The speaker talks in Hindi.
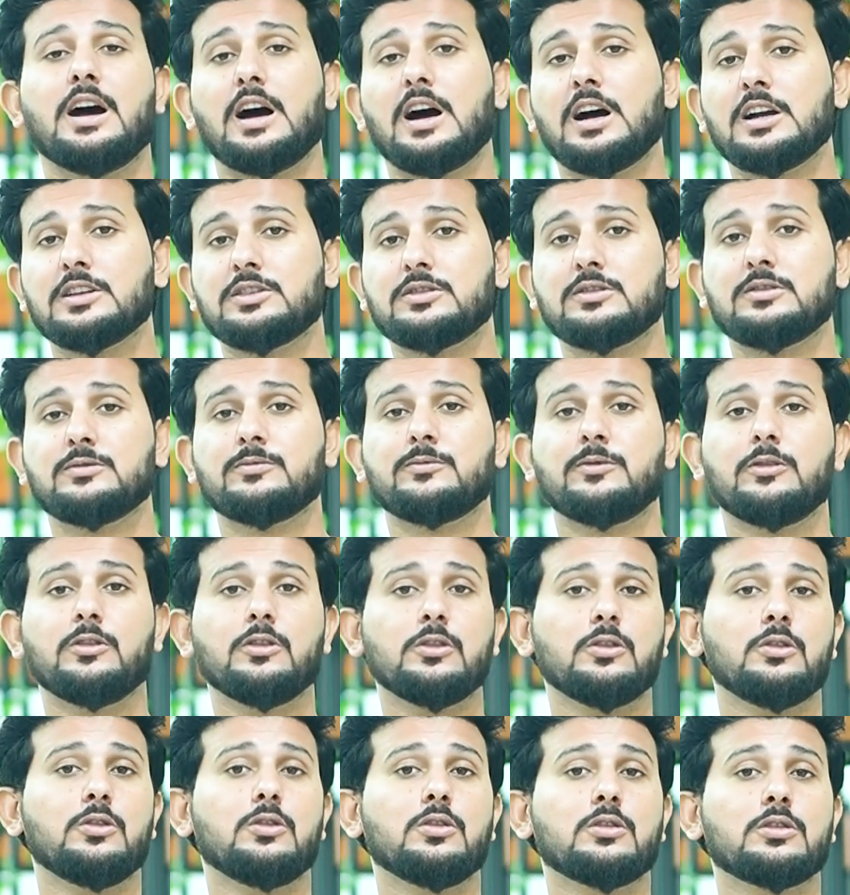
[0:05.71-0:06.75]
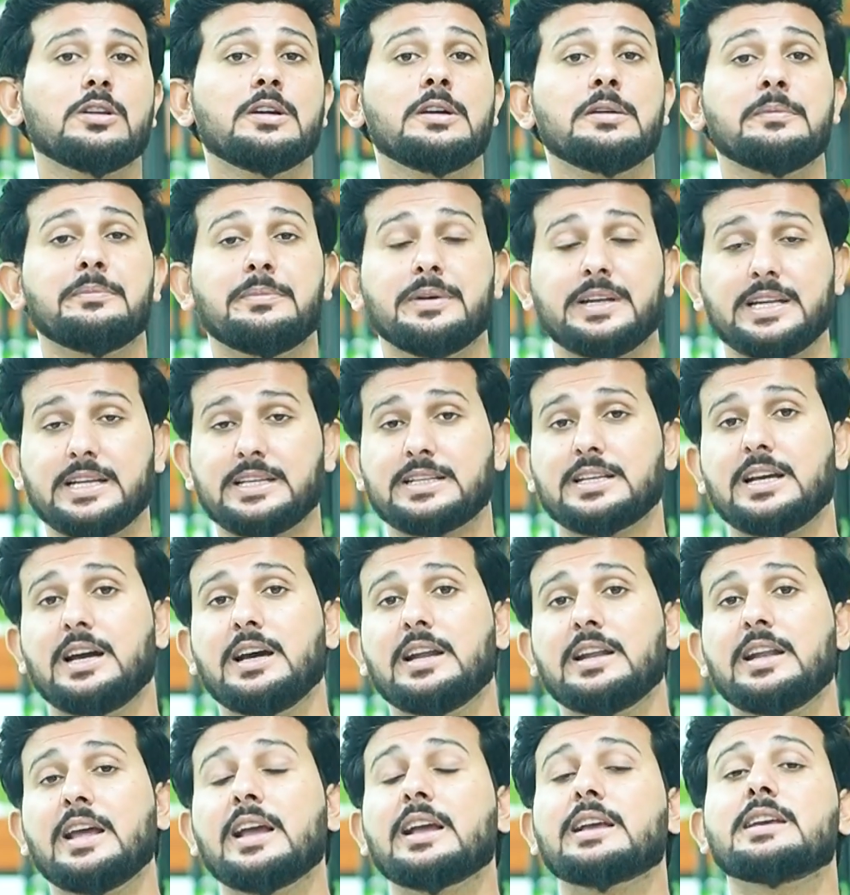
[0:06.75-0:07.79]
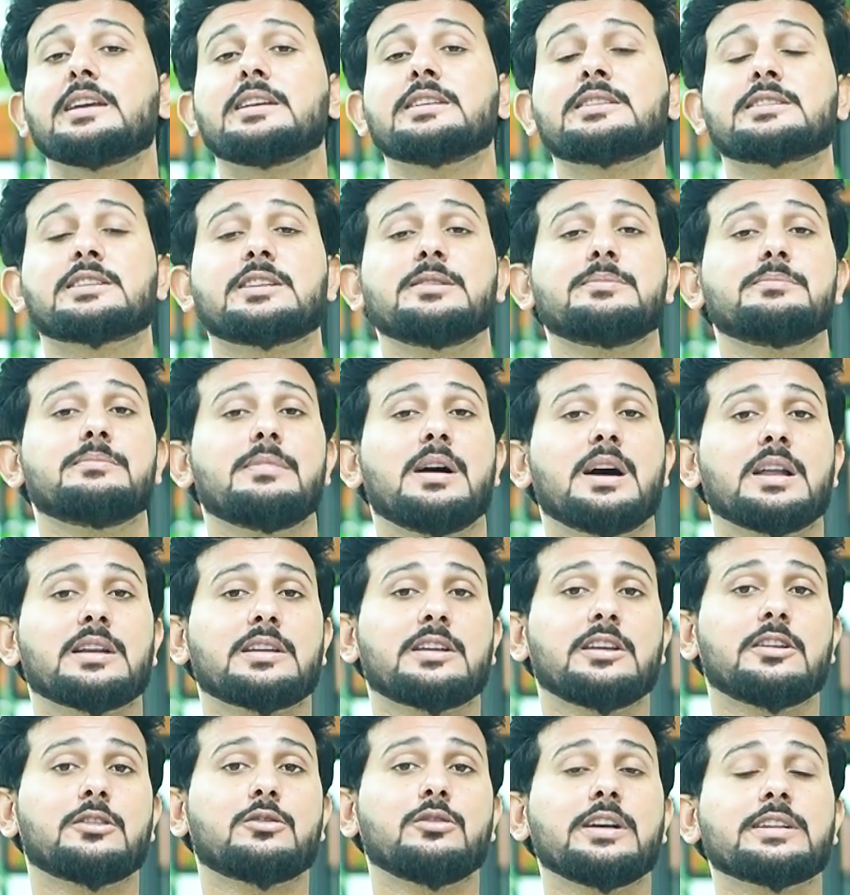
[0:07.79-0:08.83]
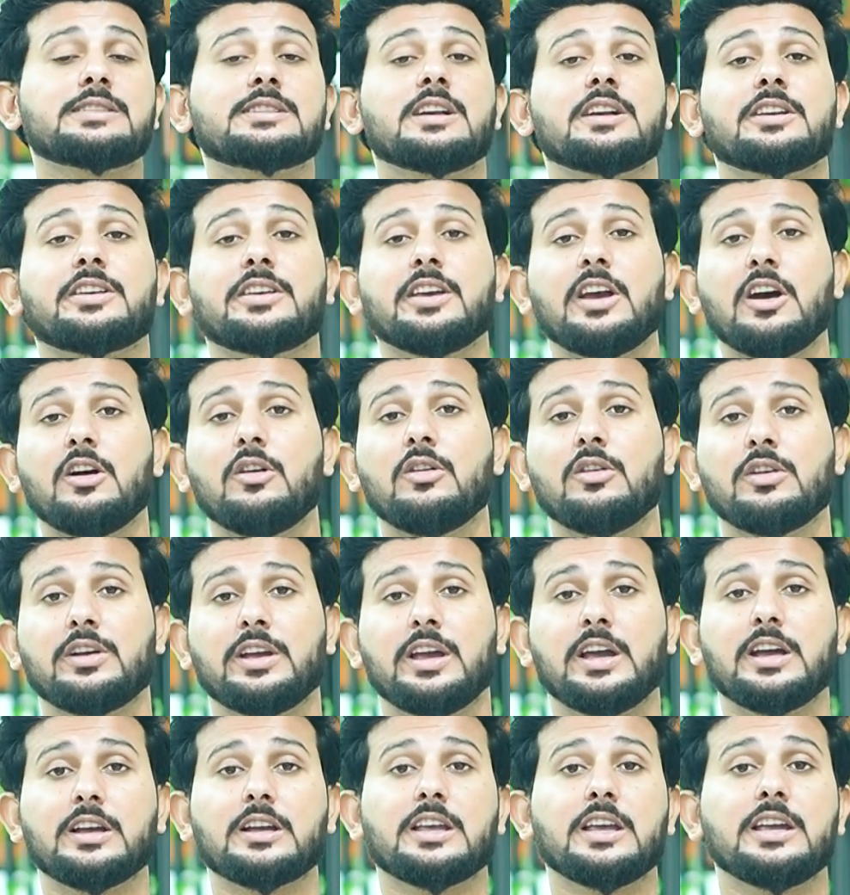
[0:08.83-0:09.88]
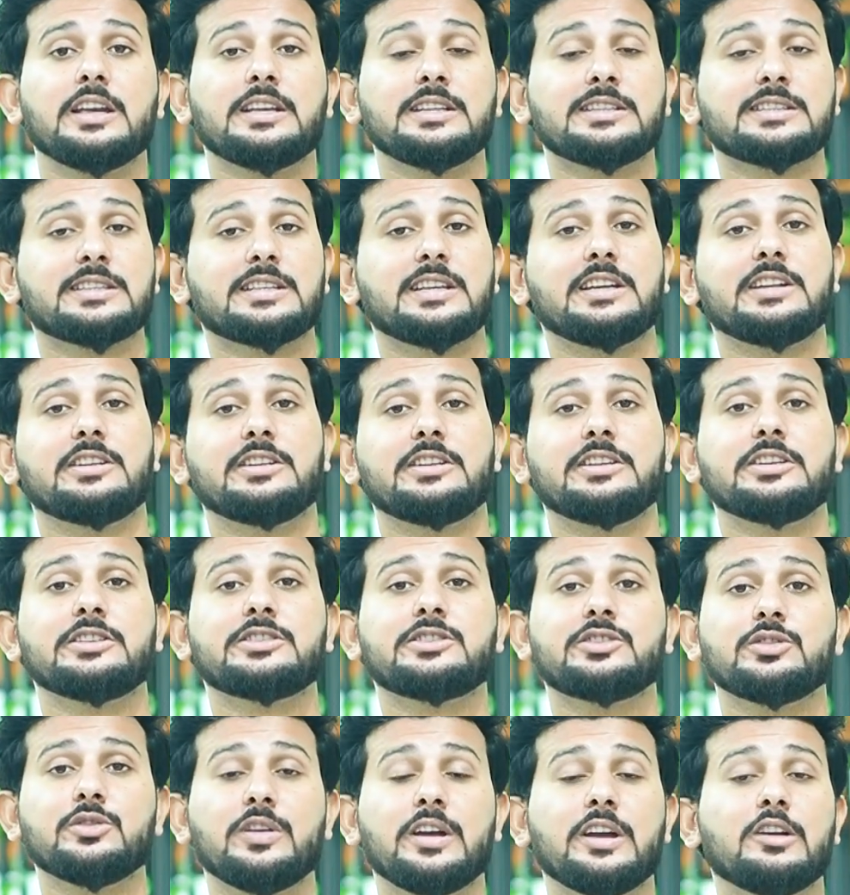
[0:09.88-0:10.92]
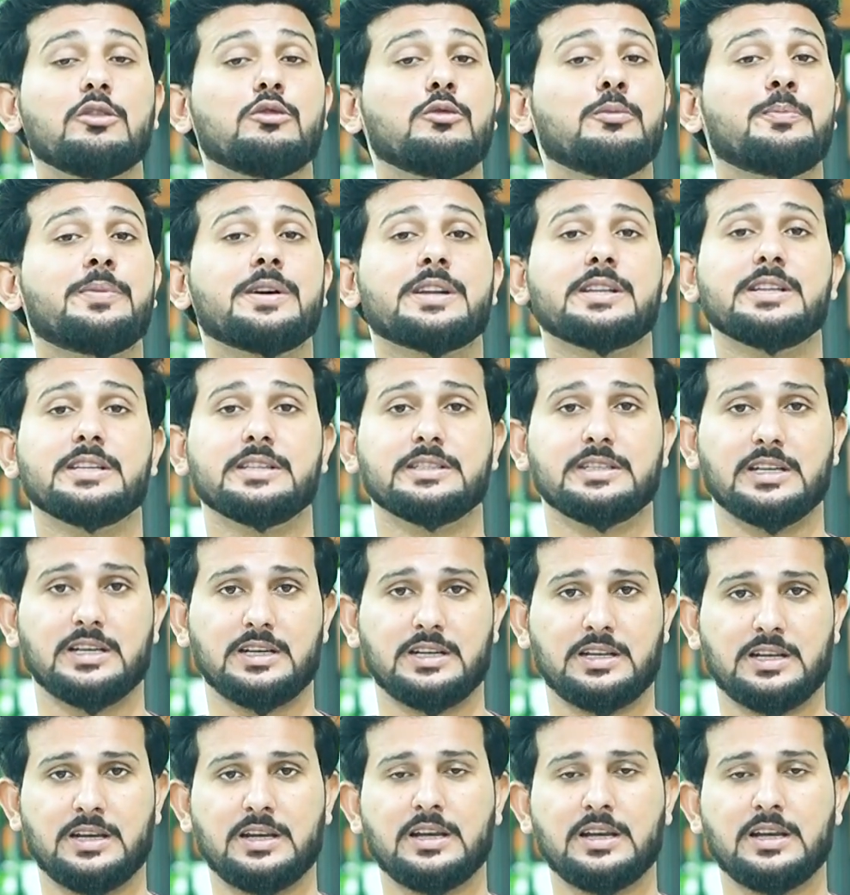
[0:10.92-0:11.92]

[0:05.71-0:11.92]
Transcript: आज वो लोग परेशान हैं कि इसकी मार्केट को ऐसा क्या हो गया कि इसके रेट्स जो हैं ऊपर नहीं जा रहे